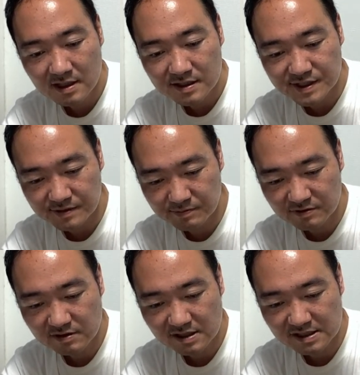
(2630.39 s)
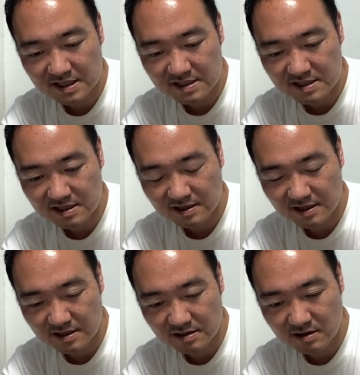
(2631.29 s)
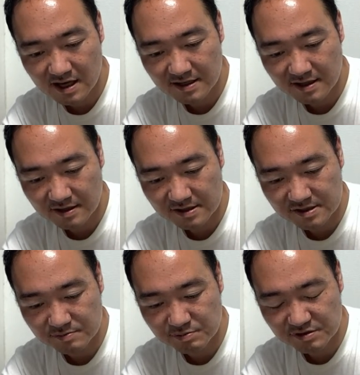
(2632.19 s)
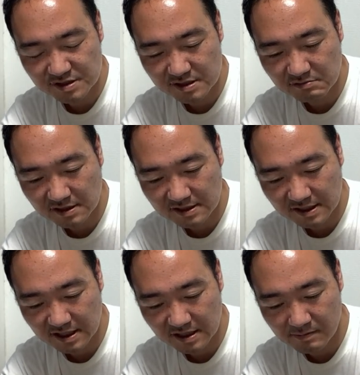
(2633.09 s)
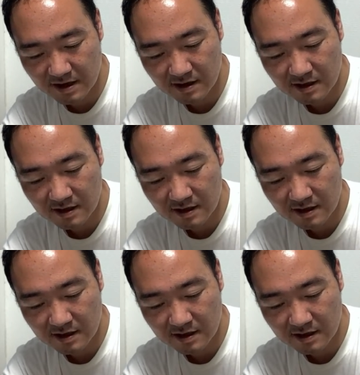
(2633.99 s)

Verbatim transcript: 自分が政治家でいる間に潰しておかなければ